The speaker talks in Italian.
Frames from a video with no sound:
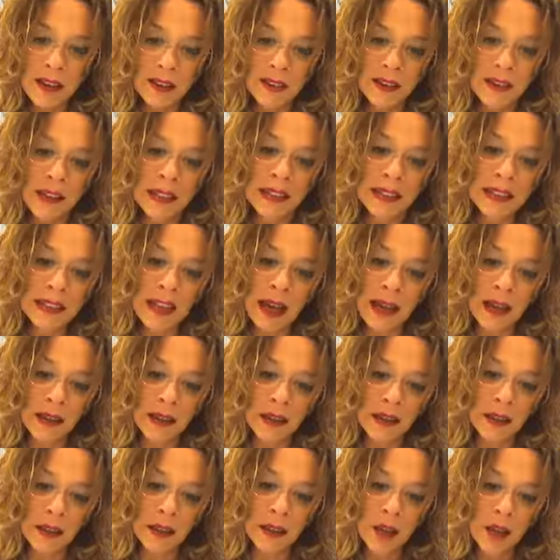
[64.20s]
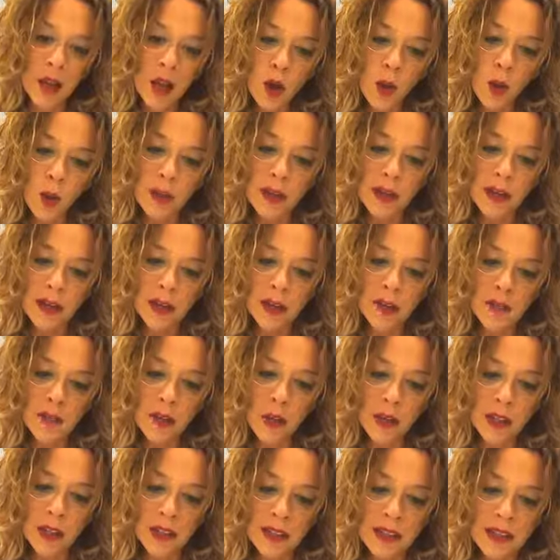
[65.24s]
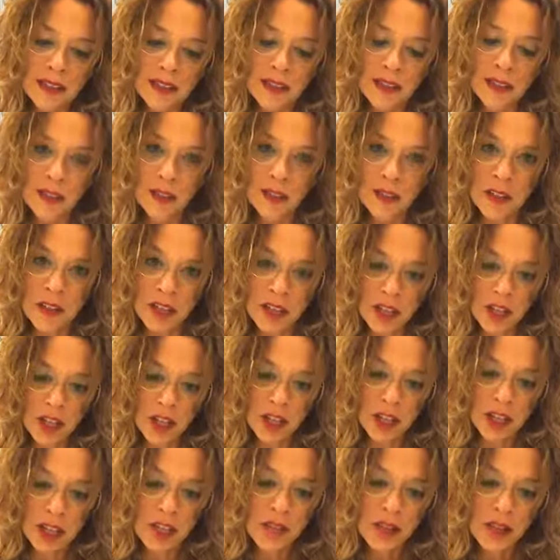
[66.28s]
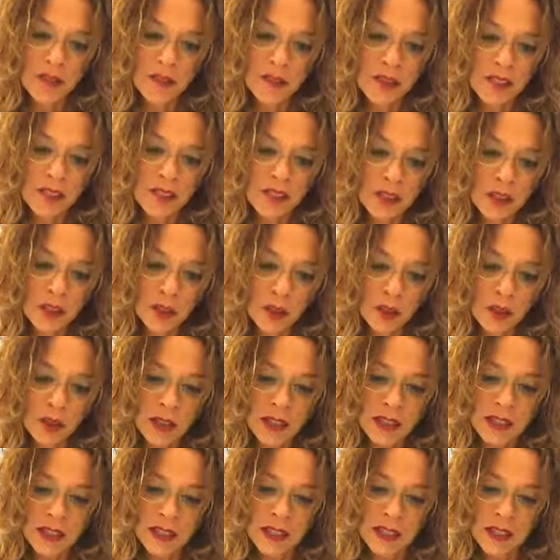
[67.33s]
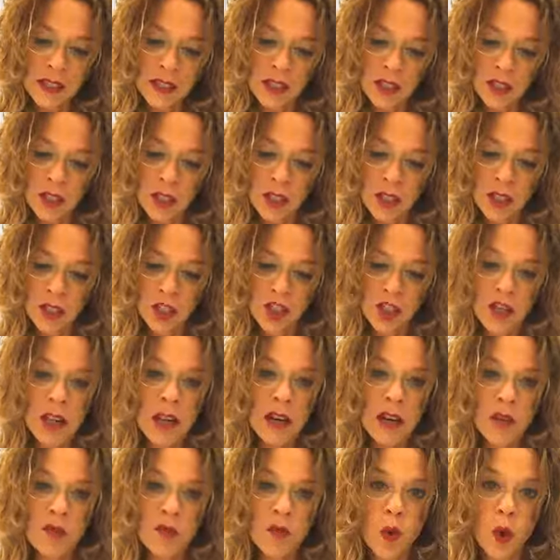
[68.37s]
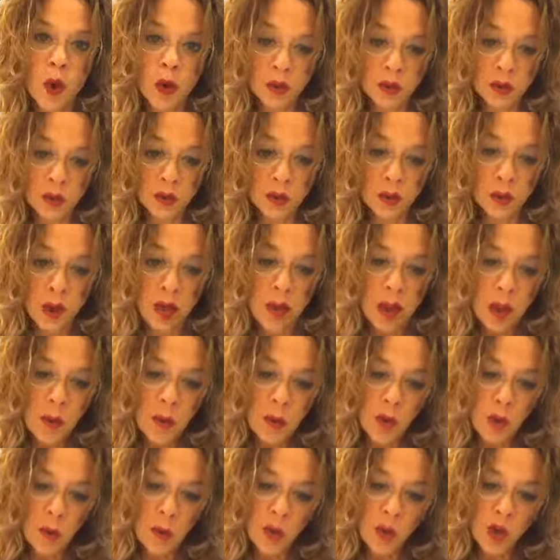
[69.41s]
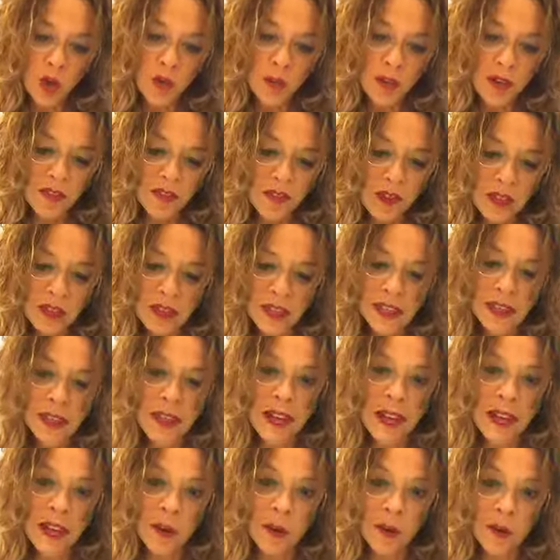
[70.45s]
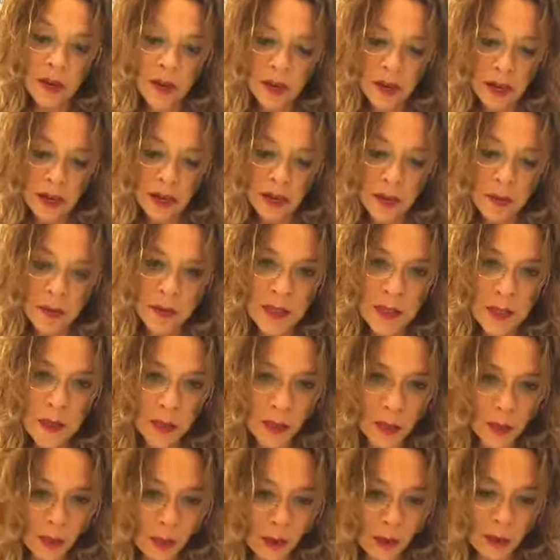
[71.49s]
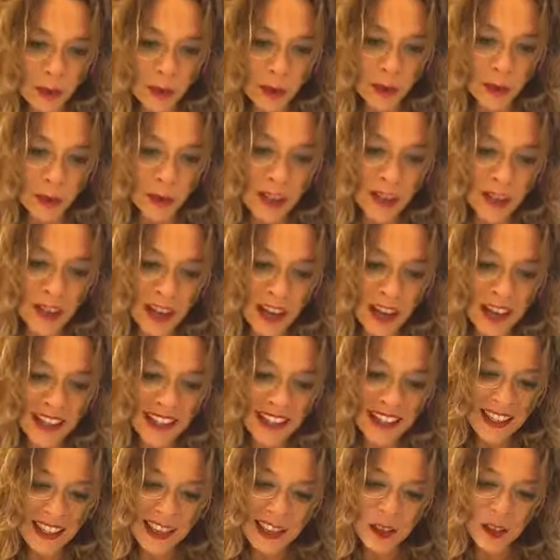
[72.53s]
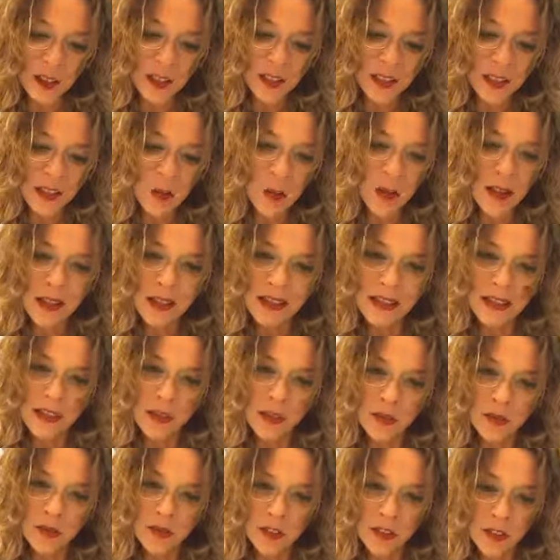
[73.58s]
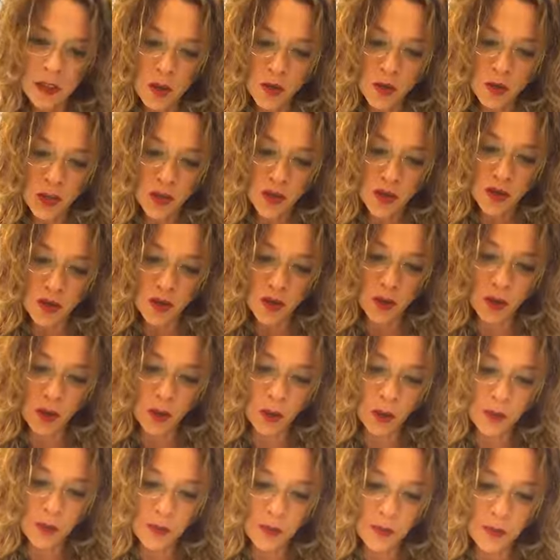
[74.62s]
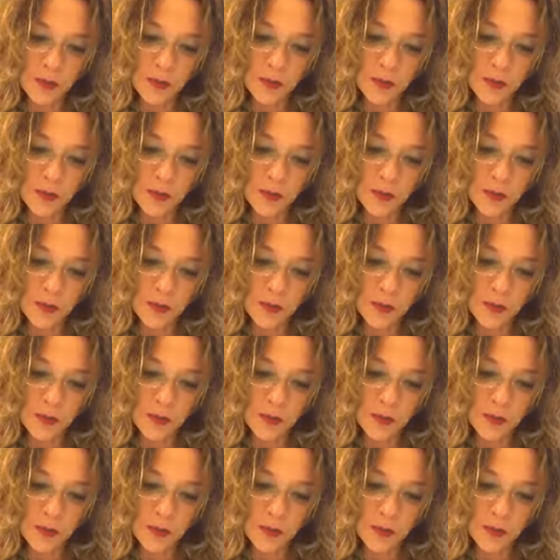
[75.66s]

ha 30 anni, una gran voglia di essere felice e la fastidiosa sensazione di girare a vuoto, proprio come fa Galileo, l'amico molto speciale, con il quale si confida ogni giorno.